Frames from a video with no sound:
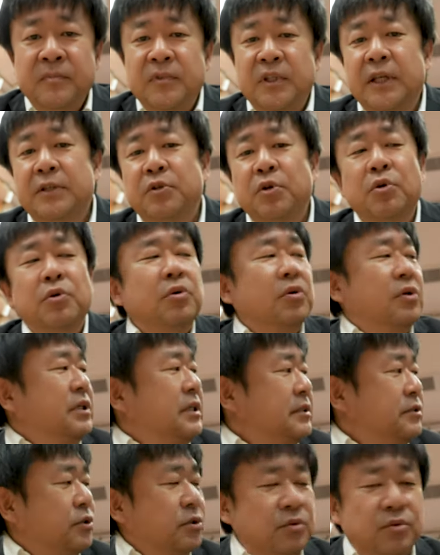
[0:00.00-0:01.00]
で今日
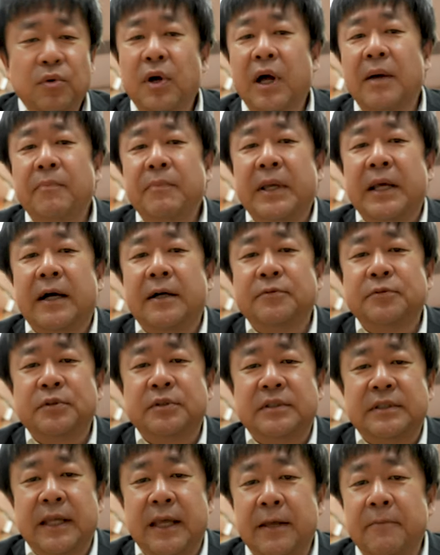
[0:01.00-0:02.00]
ちょっと雨が降っ
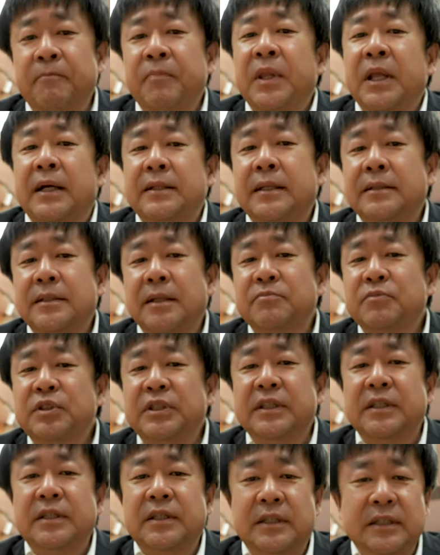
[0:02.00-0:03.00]
て肌寒
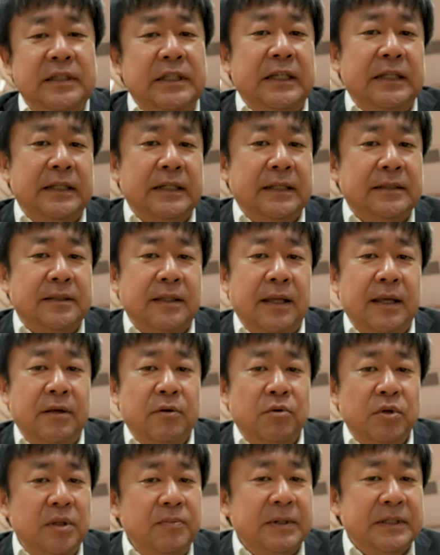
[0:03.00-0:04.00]
い日になっ
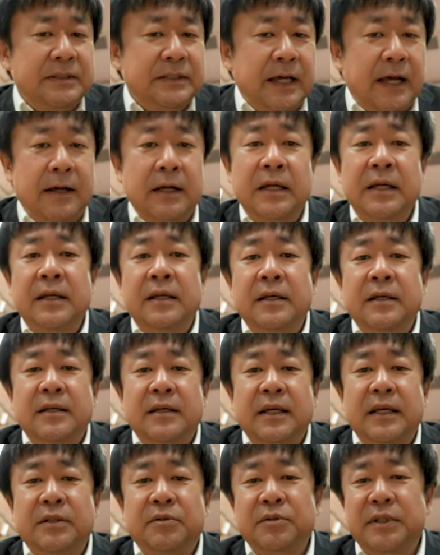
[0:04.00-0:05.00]
ておりますが
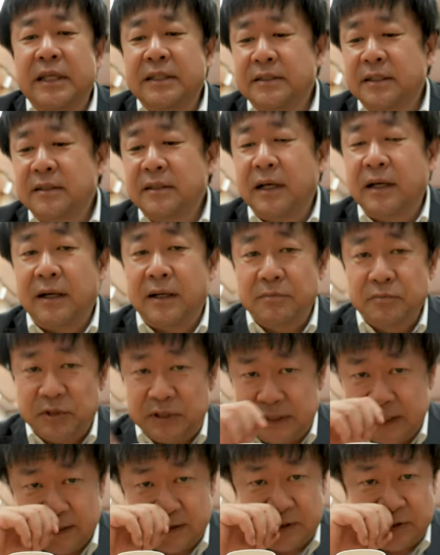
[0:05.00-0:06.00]
えっ、ー、と、電車の中は蒸
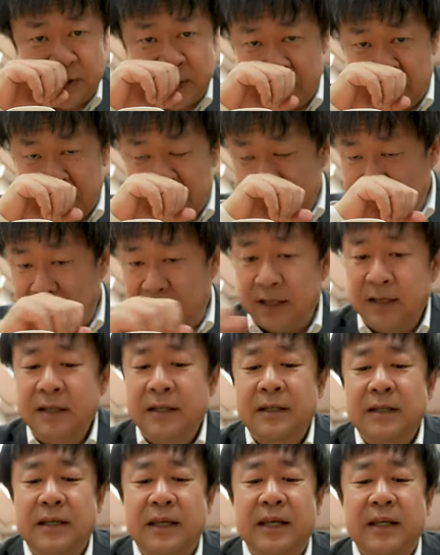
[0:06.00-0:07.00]
し暑くてですね、
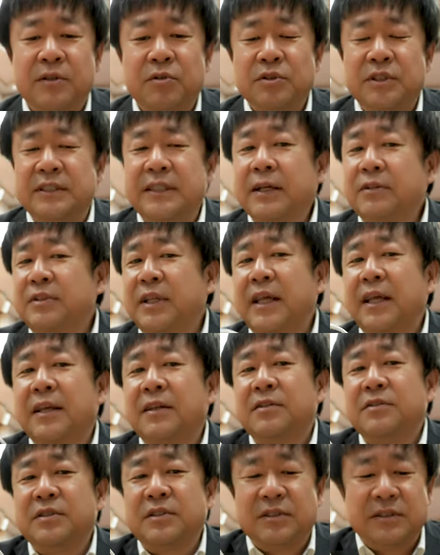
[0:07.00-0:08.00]
えっ、ー、と、自宅
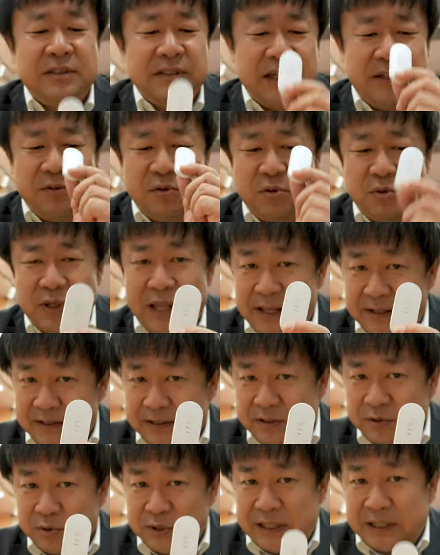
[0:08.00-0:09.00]
で、あの、これ、
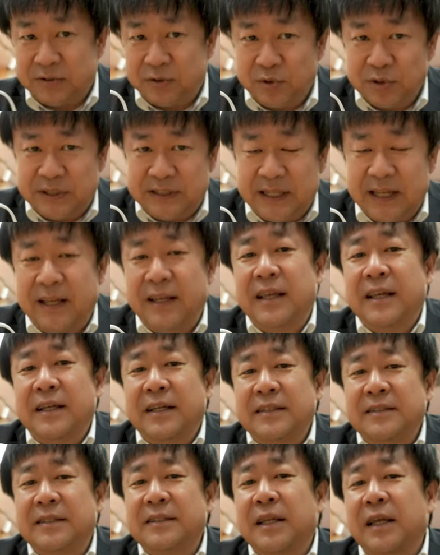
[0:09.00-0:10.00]
装着をして
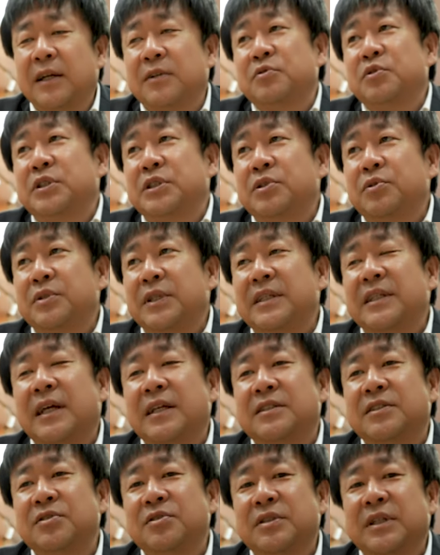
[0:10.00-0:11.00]
出たら、うちを出
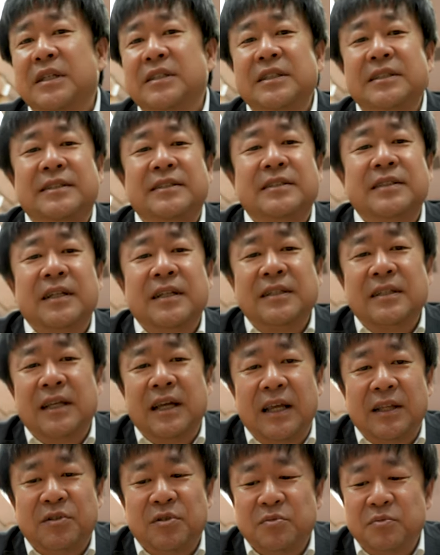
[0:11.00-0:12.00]
た瞬間に、
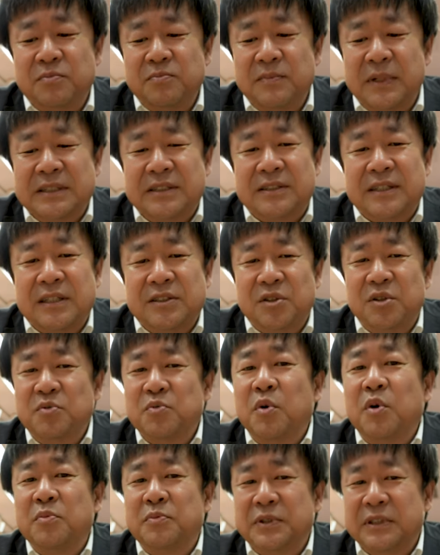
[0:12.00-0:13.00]
えっ、と、まず最初に
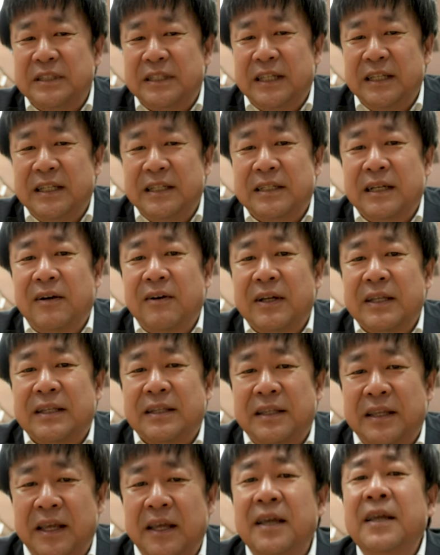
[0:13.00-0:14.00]
ウォームに切り替わっ
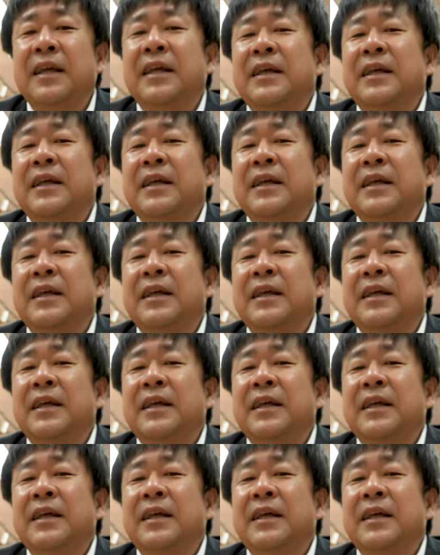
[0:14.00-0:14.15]
て、